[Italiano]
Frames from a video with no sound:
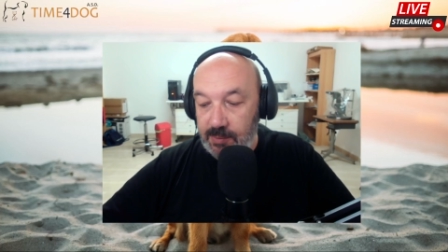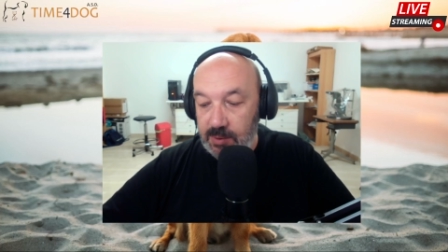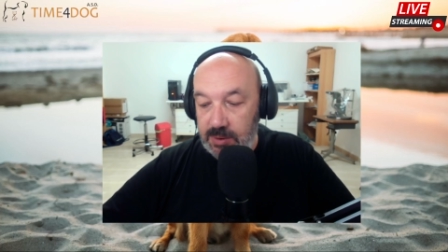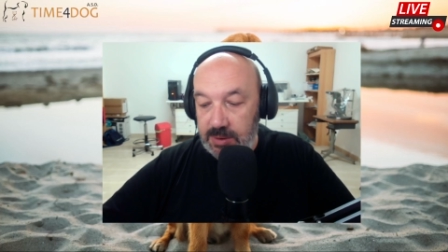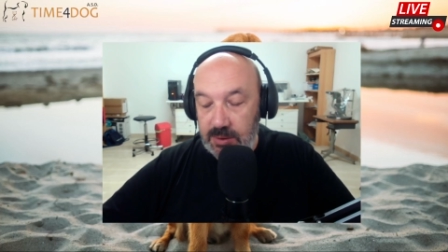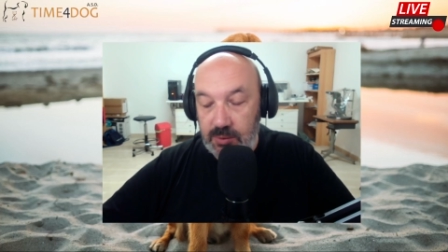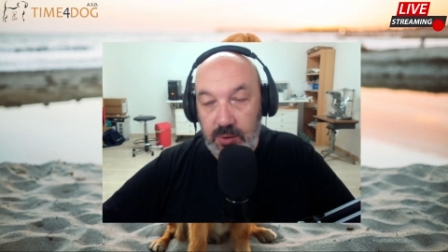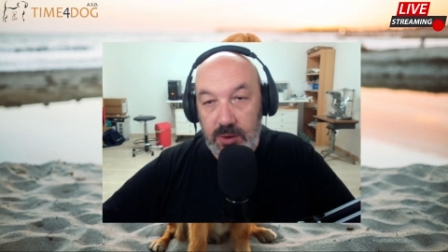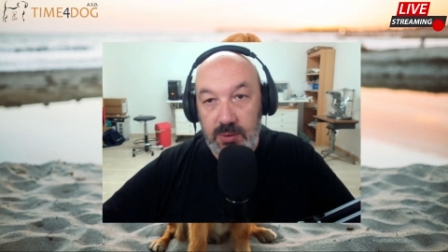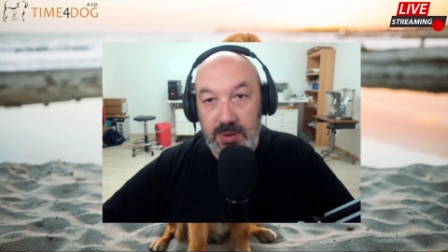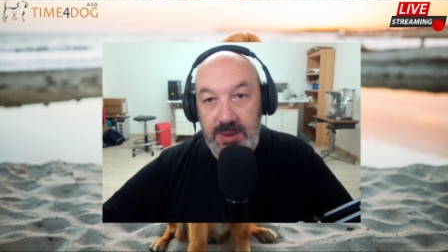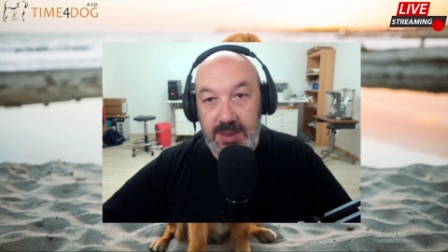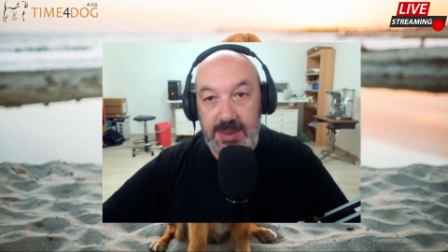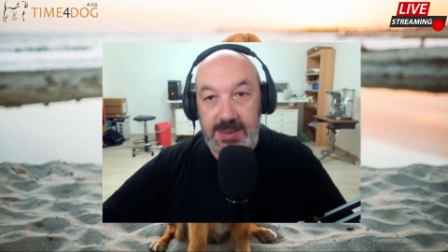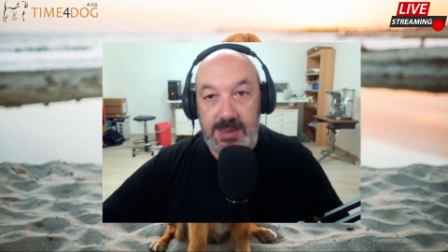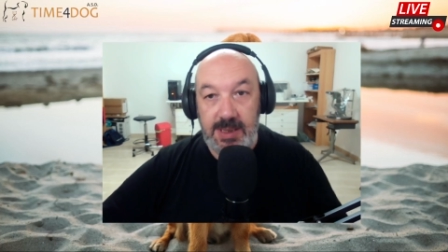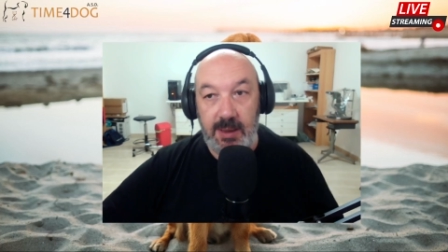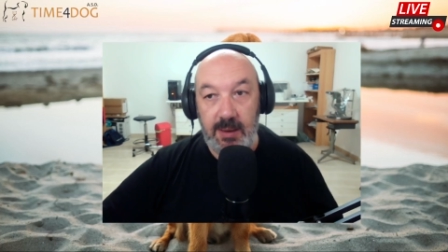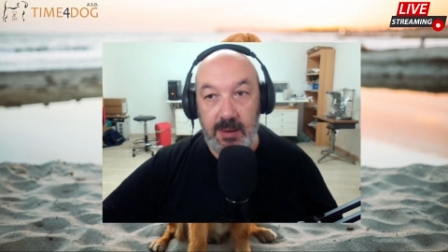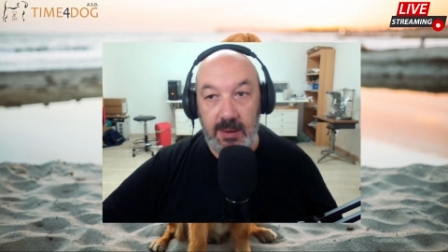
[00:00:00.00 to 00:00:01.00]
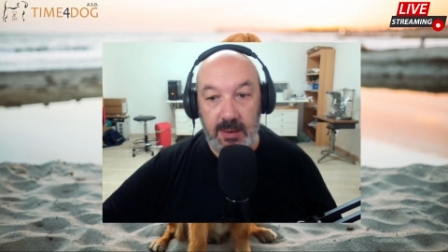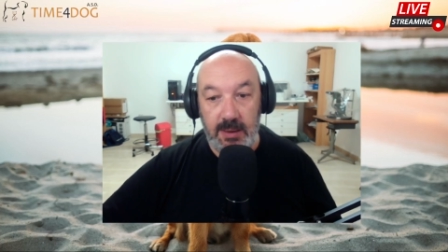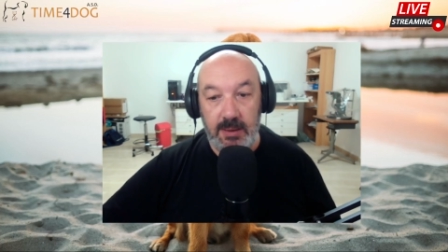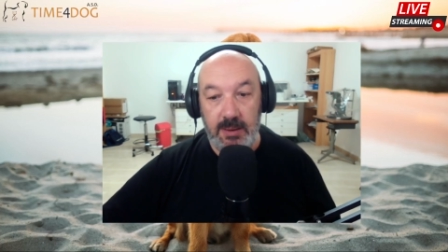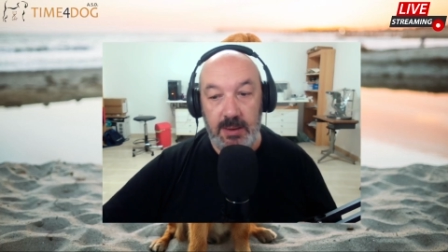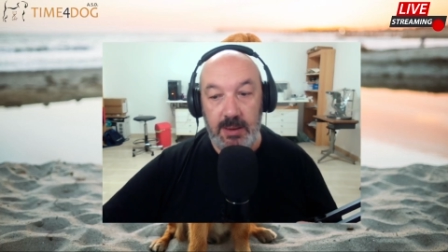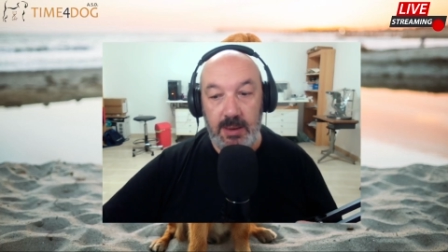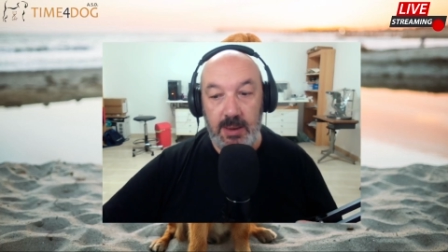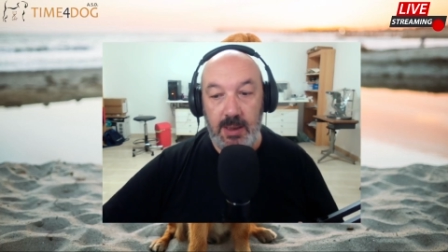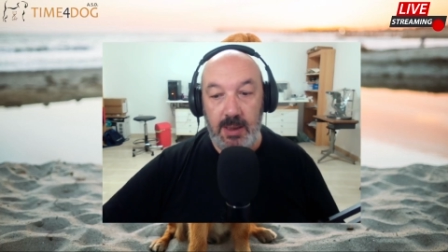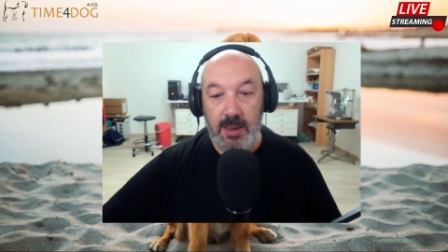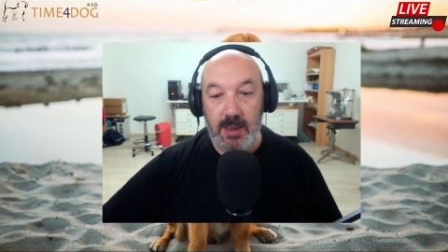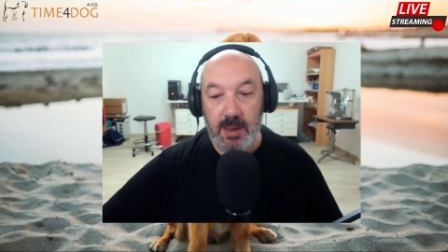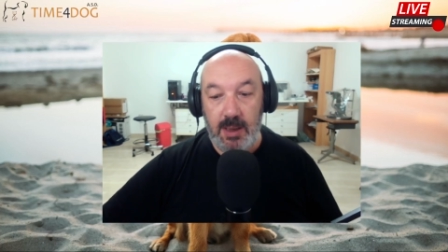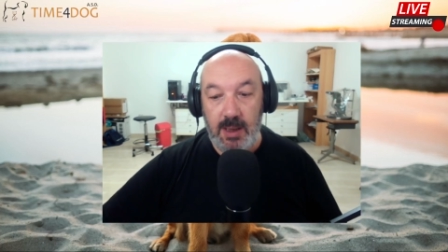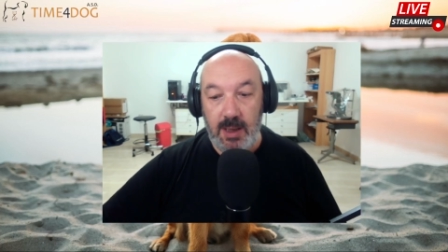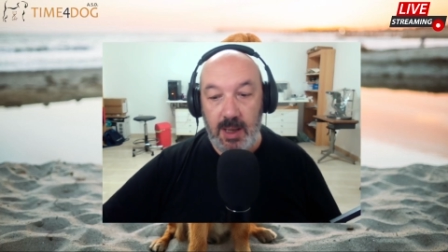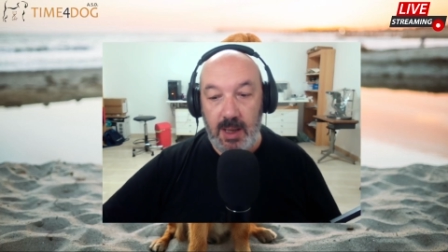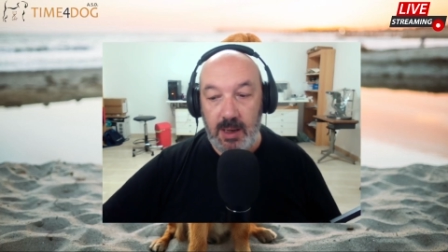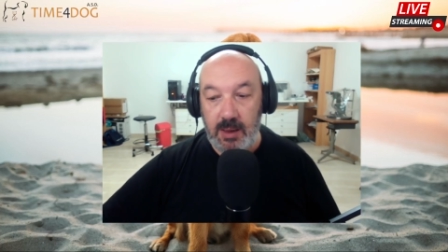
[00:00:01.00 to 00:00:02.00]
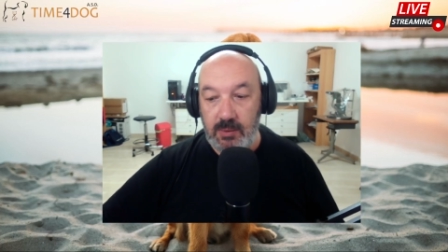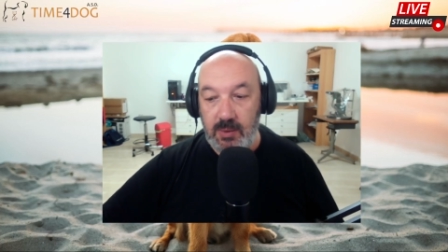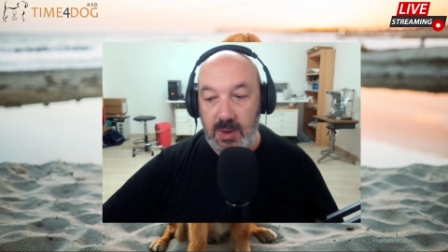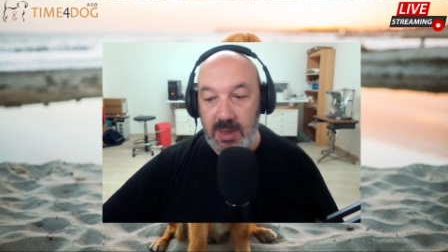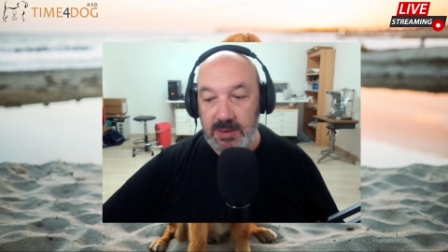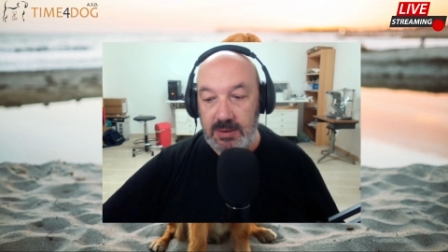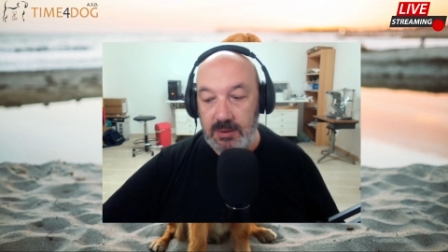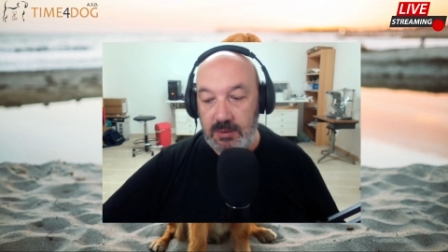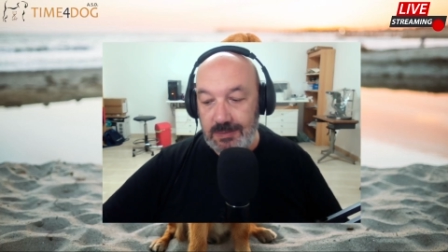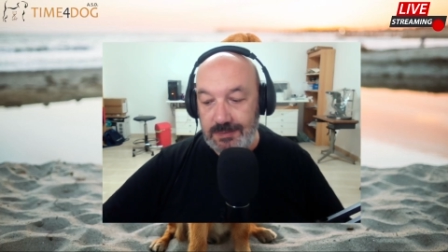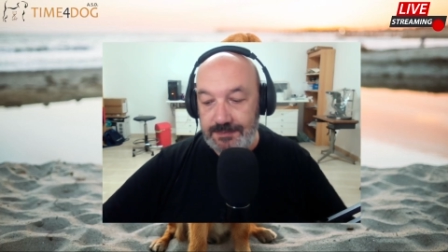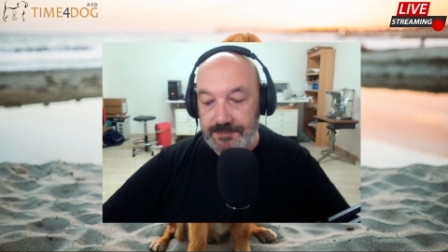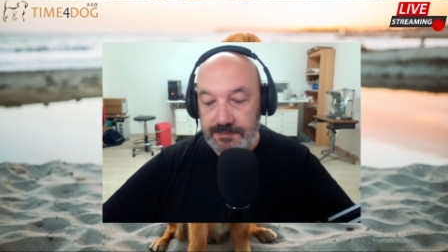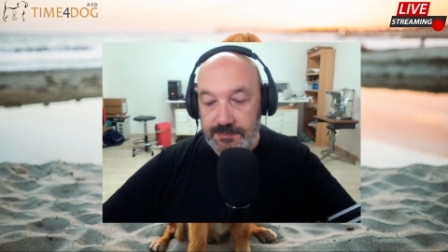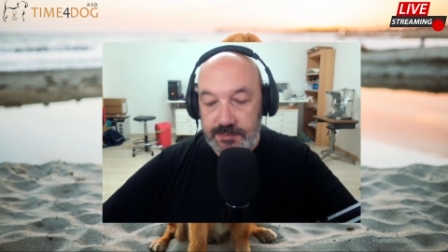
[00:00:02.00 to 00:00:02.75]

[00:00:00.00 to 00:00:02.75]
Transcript: di due notizie alquanto